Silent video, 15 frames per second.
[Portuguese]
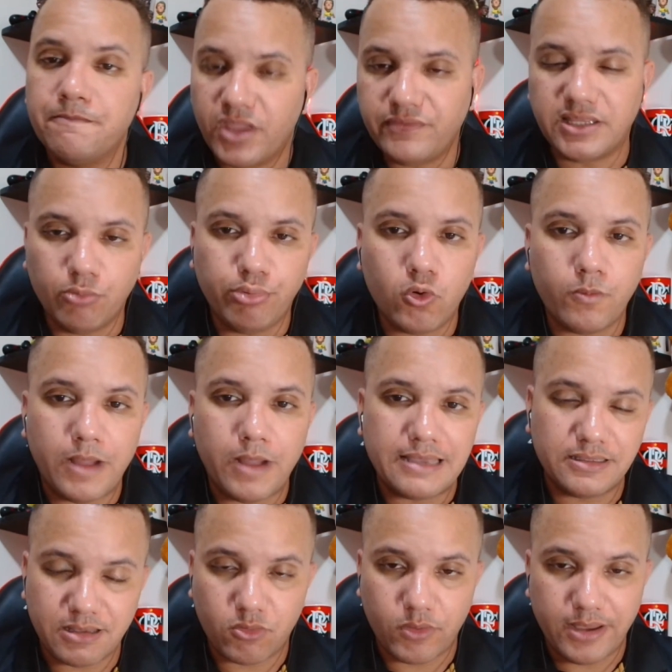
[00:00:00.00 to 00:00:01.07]
ele vai ter um
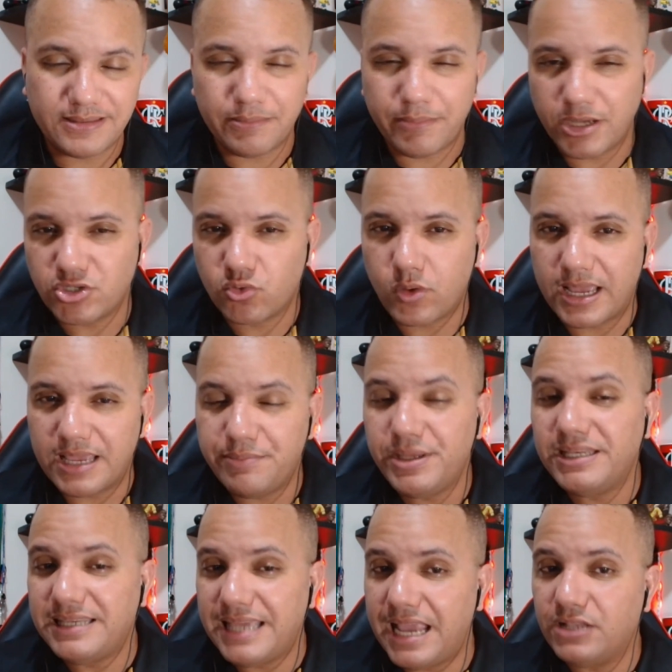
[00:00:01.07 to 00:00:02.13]
pouco mais de
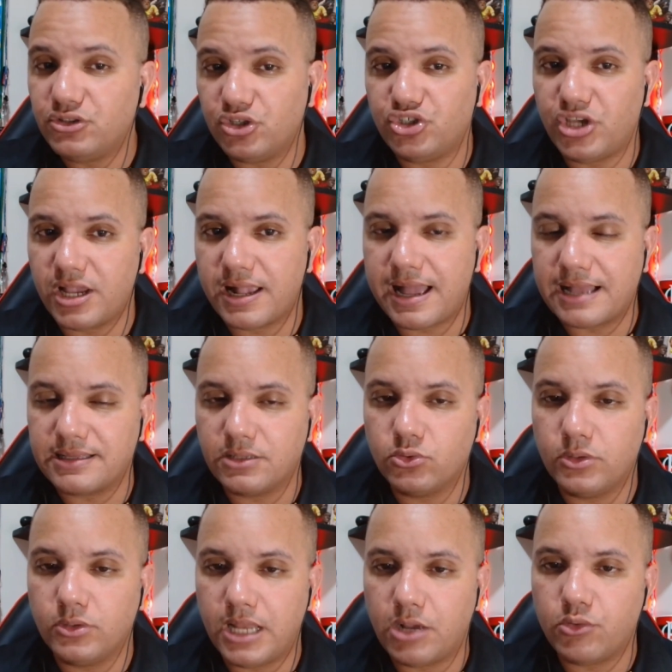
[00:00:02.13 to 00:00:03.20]
sequência, mas com a iminente
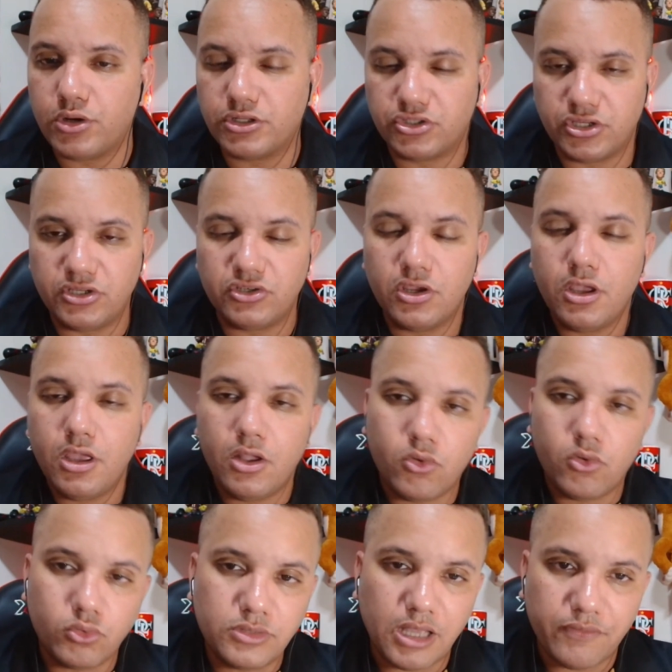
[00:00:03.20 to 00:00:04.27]
chegada do Léo
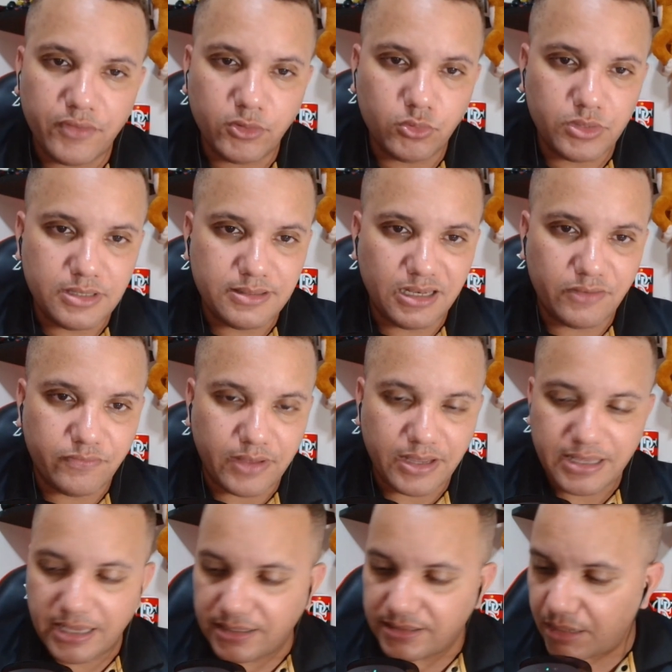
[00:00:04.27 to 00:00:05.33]
Ortiz, o Davi Luiz
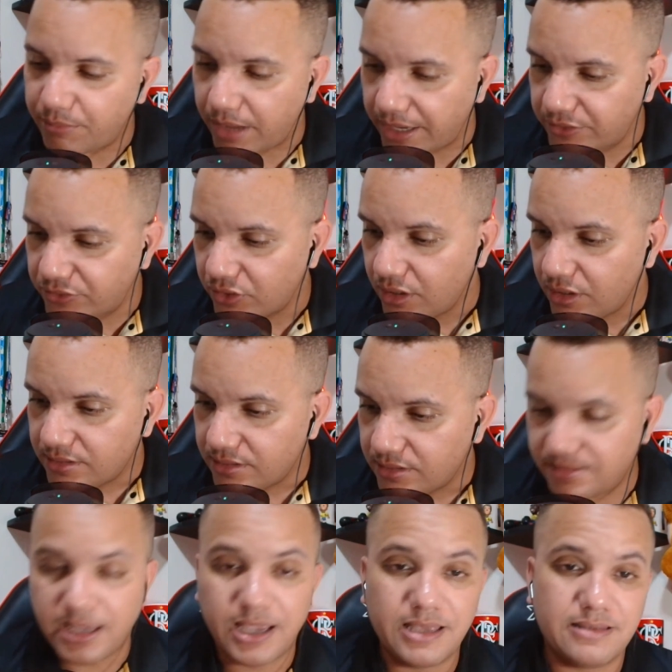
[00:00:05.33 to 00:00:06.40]
ele vai ainda mais
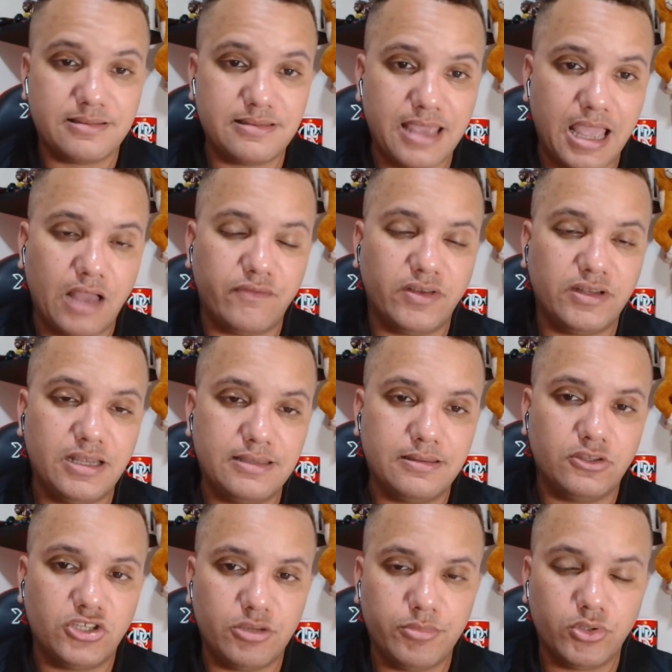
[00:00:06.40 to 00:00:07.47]
ser reserva
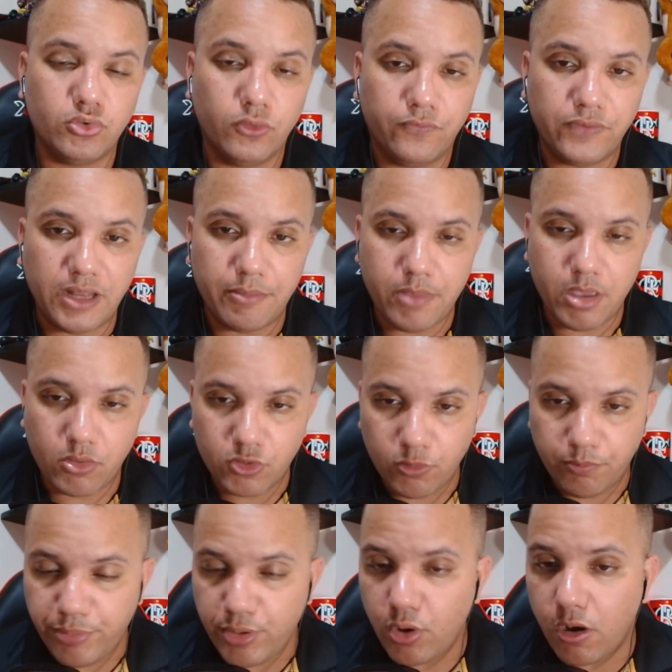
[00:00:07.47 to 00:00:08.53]
nesse time do Flamengo. E o
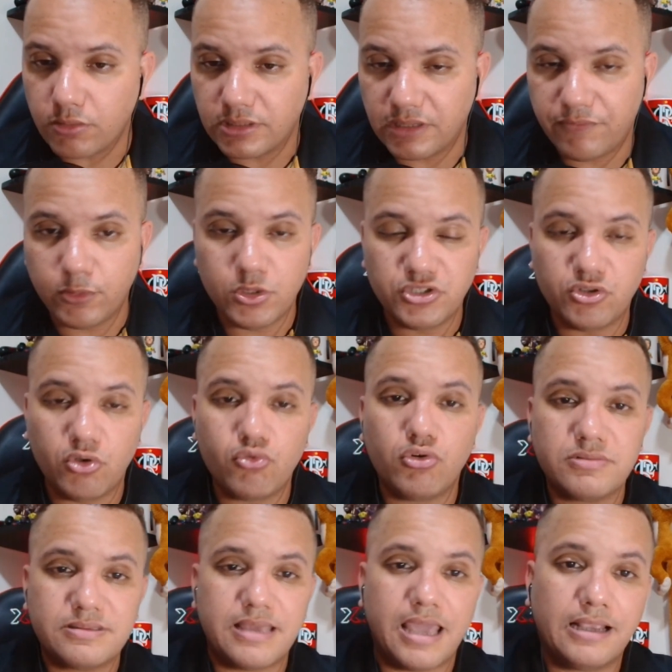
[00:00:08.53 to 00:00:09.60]
pior, o Davi Luiz não
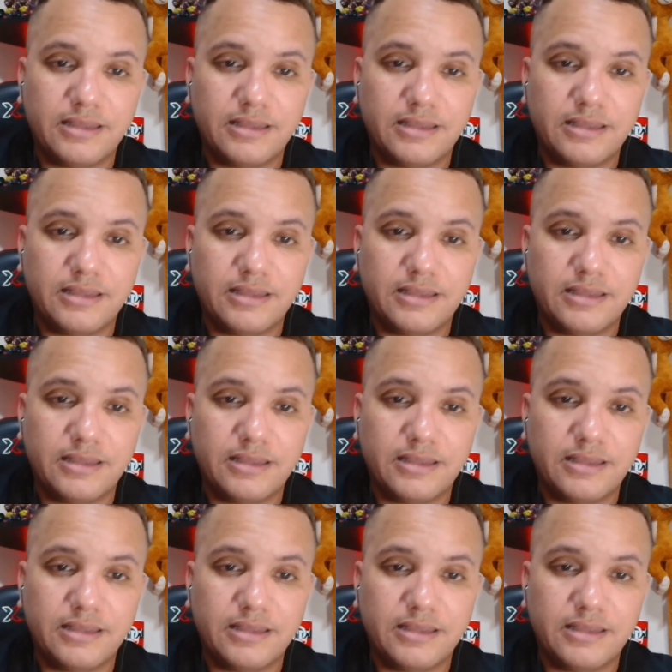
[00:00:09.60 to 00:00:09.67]
consegue